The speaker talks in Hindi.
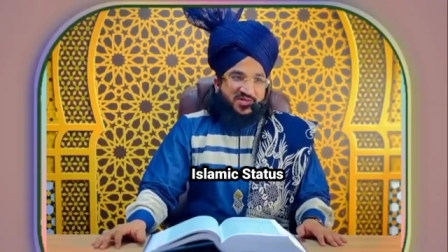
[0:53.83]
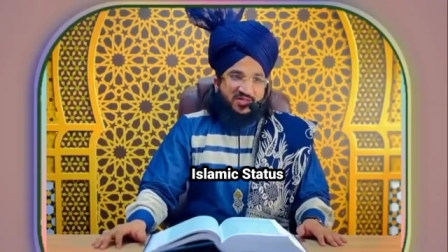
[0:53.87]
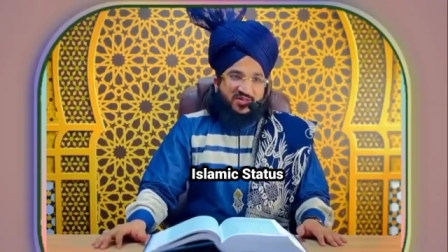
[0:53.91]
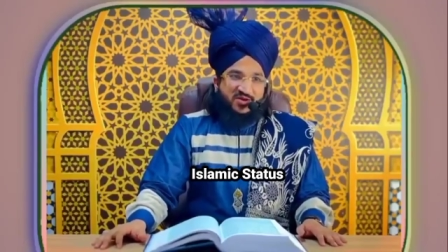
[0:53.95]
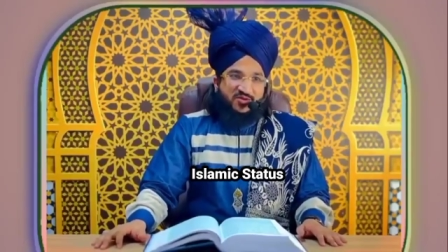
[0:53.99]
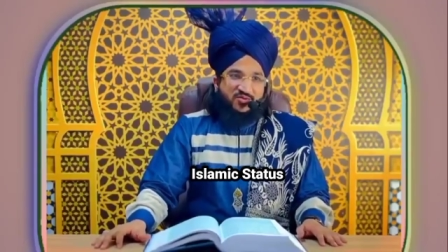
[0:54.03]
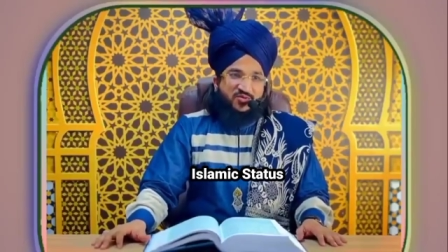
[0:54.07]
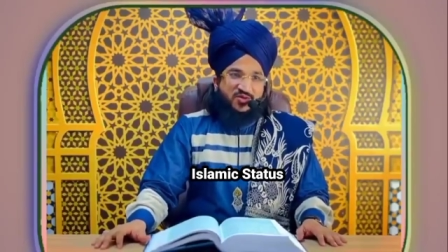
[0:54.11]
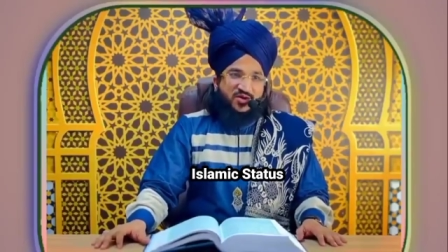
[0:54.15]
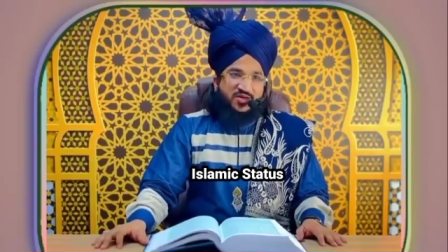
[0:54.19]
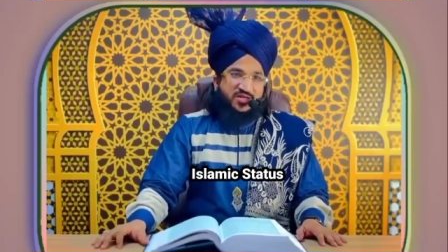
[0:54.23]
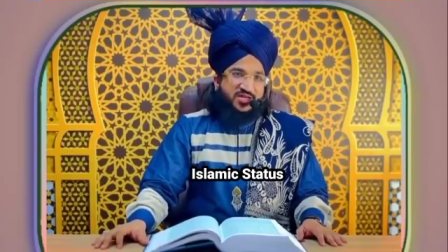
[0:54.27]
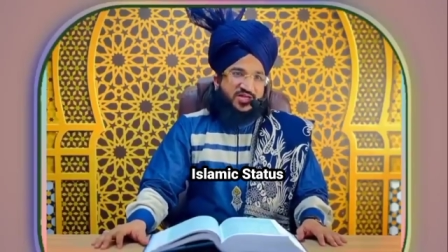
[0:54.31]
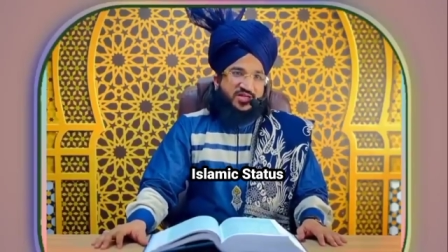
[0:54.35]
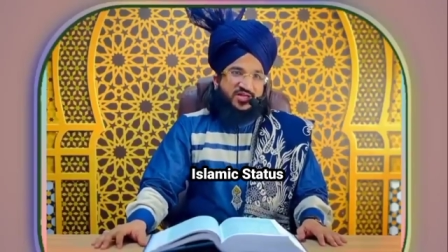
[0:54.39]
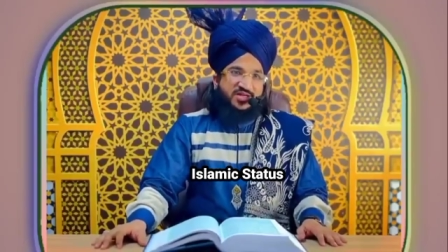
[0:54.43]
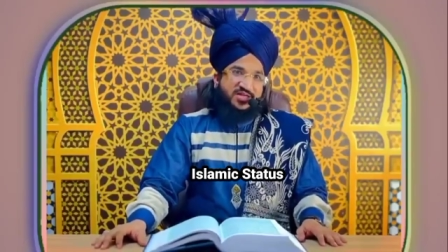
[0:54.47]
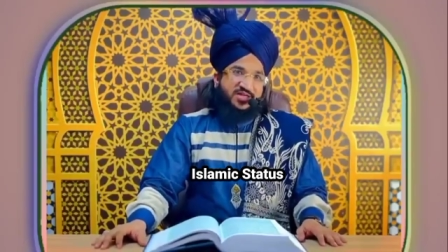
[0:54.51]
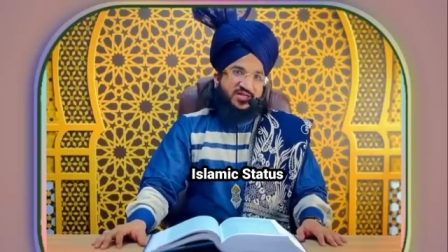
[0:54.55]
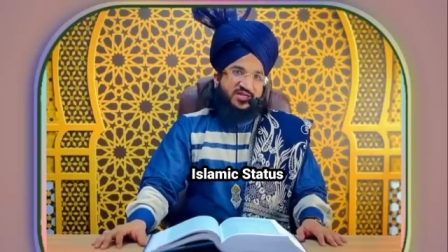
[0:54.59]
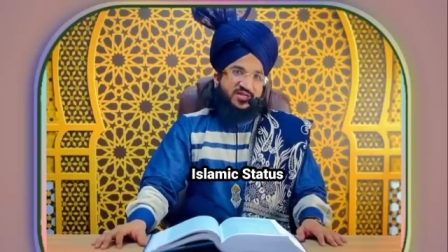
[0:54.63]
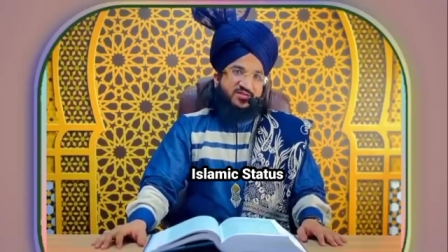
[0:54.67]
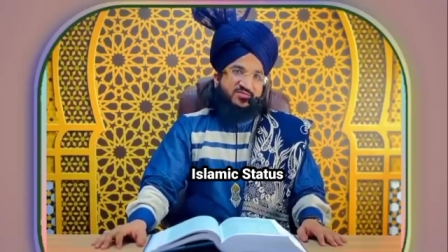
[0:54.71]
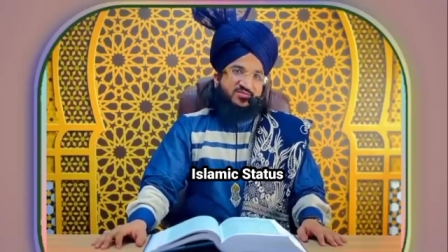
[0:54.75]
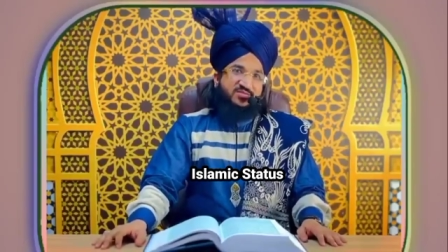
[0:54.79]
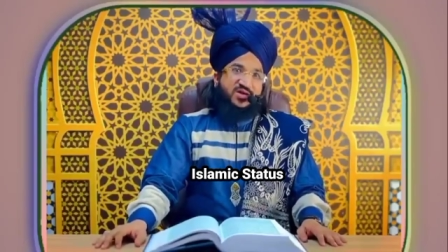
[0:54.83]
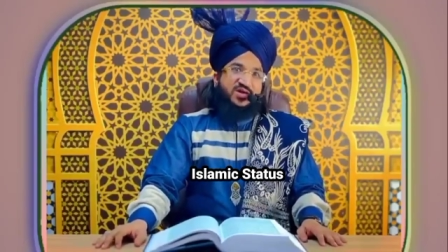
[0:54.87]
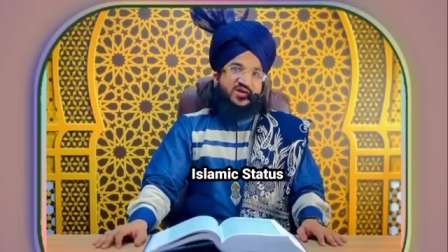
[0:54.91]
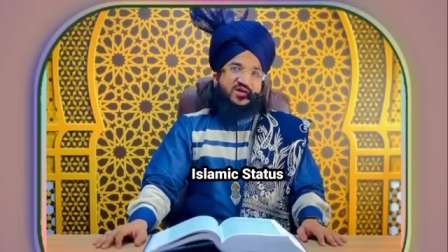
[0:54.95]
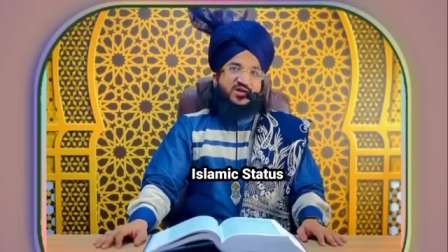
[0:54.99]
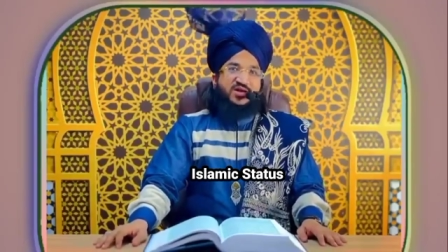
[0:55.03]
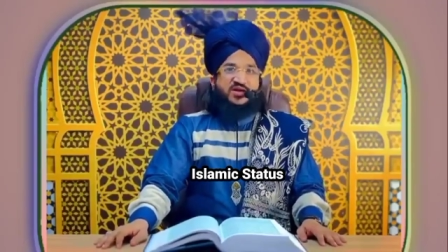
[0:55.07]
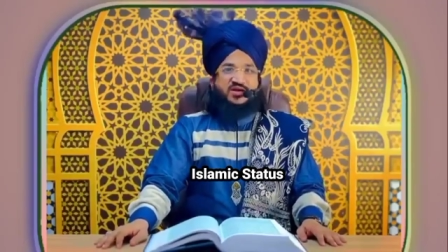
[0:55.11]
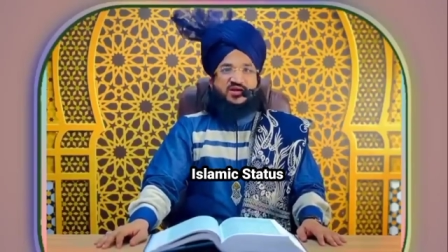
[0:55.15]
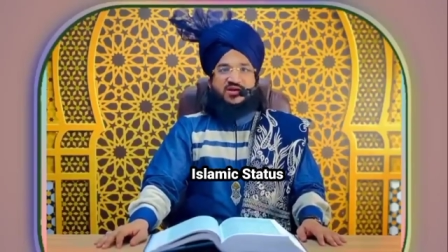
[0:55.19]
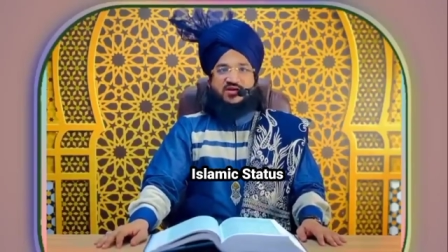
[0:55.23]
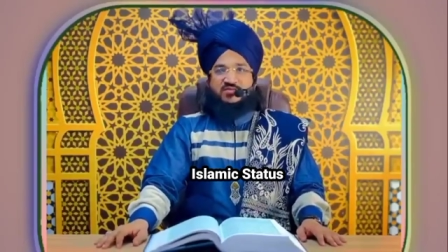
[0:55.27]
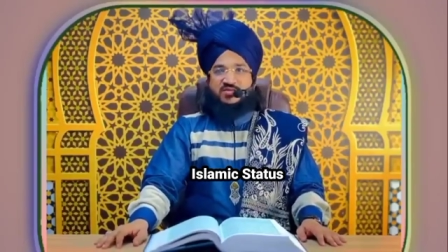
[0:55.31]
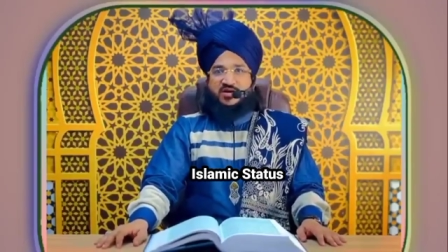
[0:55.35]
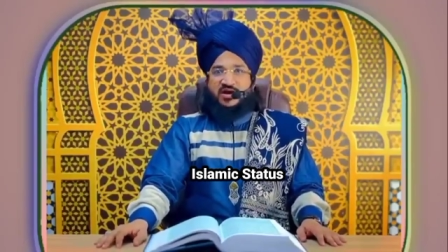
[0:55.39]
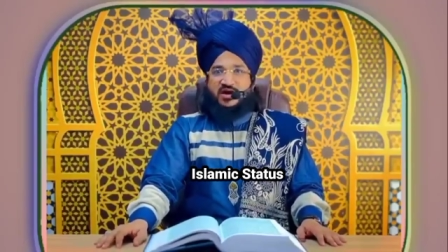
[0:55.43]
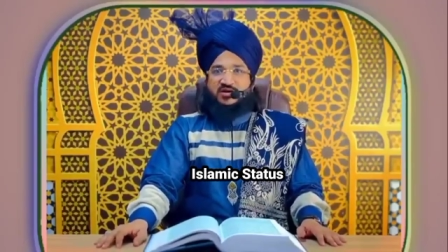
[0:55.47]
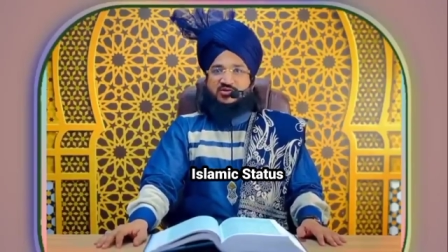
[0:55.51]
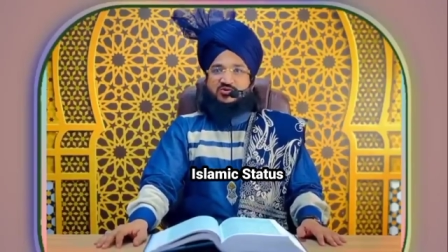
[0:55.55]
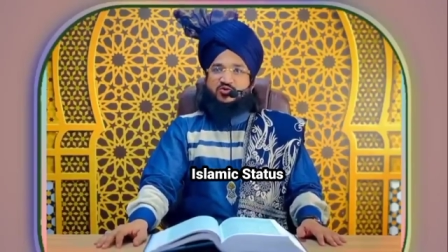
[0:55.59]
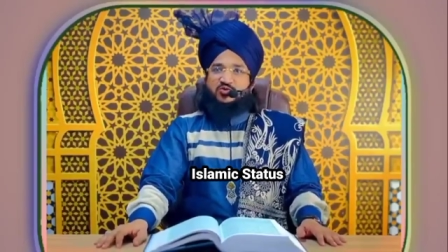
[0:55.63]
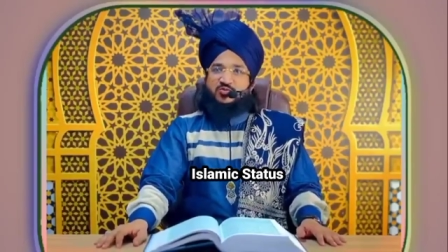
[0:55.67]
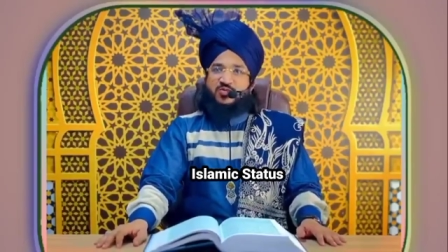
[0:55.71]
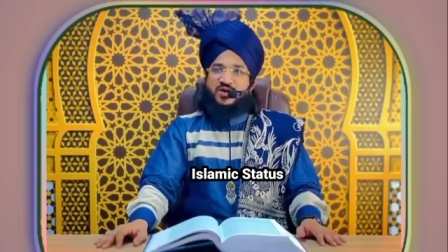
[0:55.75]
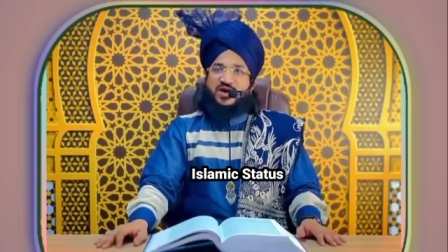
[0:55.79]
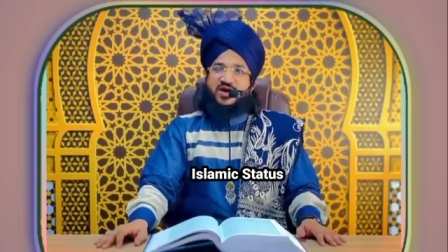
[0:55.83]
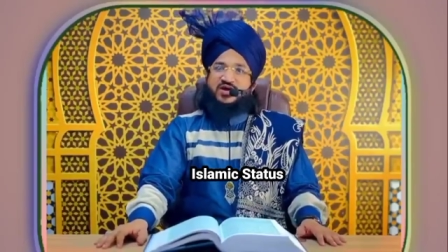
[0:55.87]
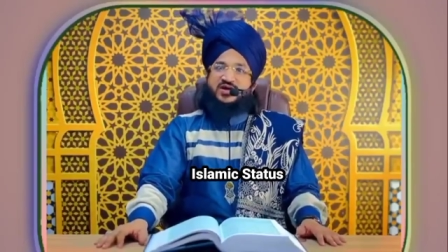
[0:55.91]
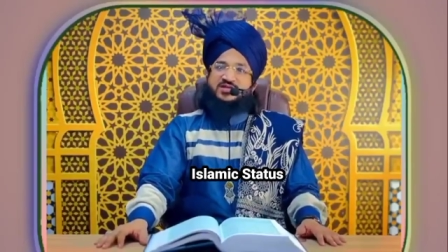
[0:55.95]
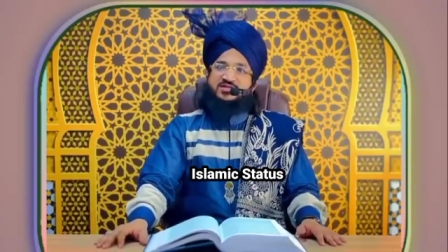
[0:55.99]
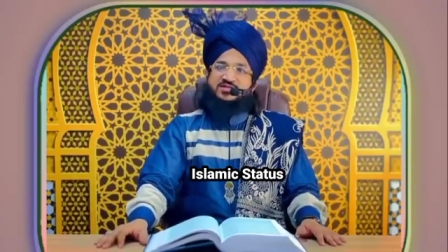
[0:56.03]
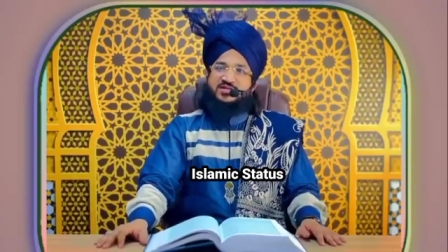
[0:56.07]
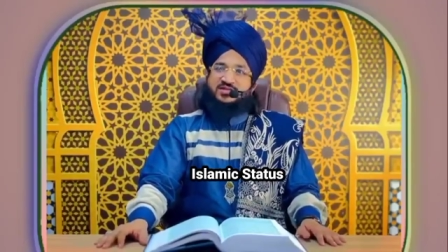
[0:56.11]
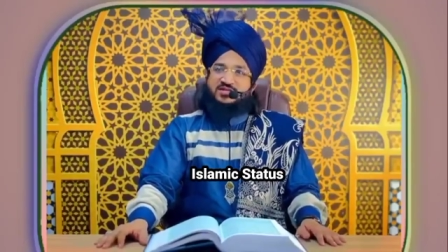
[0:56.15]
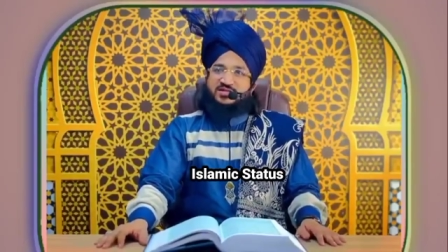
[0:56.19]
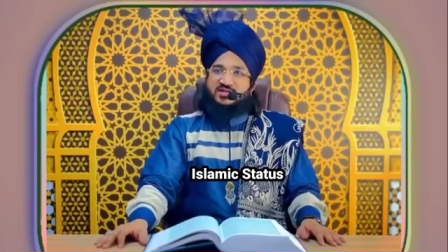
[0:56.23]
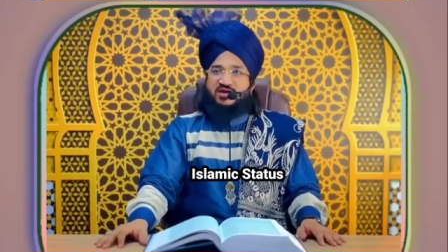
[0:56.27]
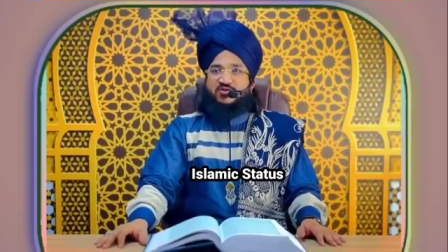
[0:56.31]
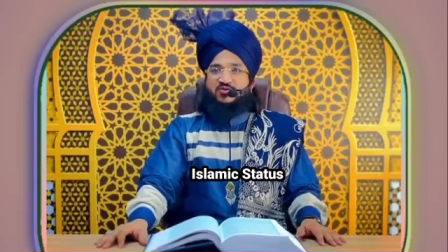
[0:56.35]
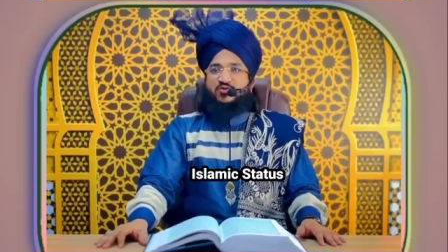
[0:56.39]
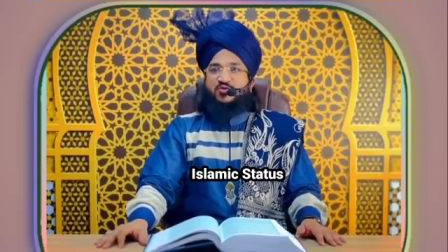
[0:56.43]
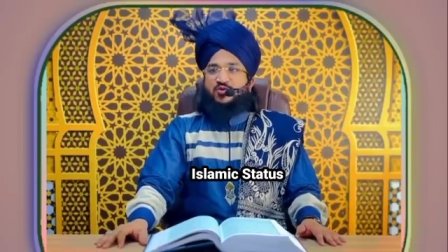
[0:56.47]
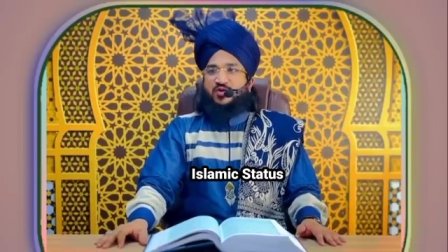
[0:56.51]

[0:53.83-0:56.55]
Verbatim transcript: पैदा हुआ ये नहीं है मरने के बाद दोबारा ज़िंदा